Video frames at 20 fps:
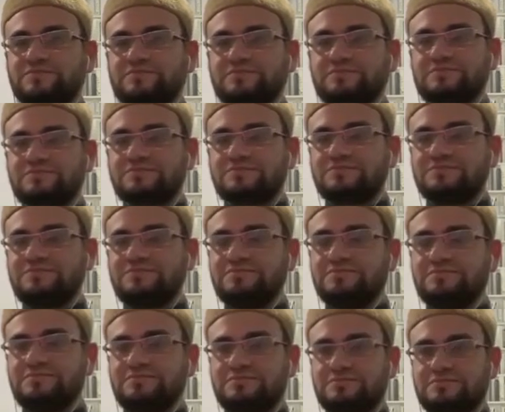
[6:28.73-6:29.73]
طيب
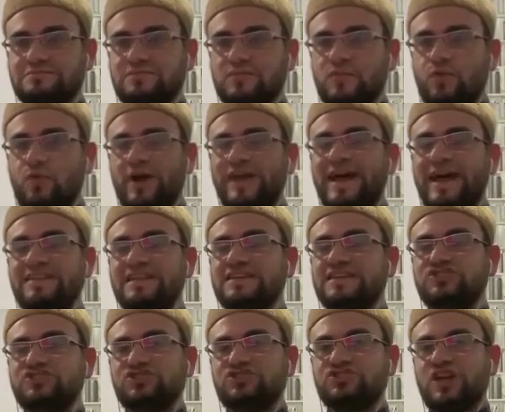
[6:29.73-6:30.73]
واحنا عندنا الشيخ سعد انا
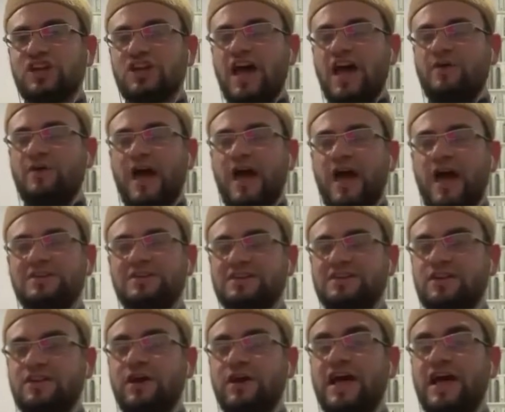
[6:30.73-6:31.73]
أيوة نعم سعيد نعم يا سيدي واحنا
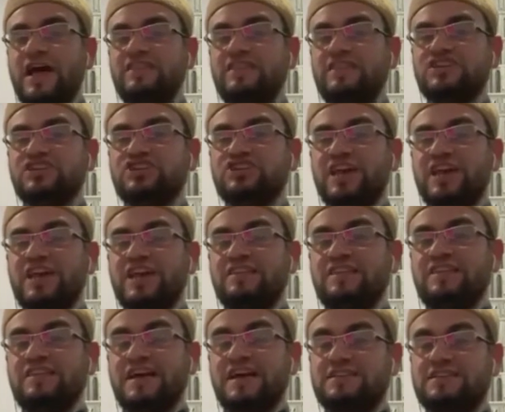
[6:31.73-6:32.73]
عندنا الشيخ خالد
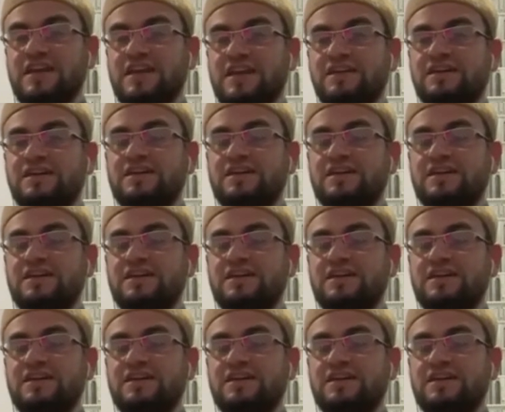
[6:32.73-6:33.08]
الازهري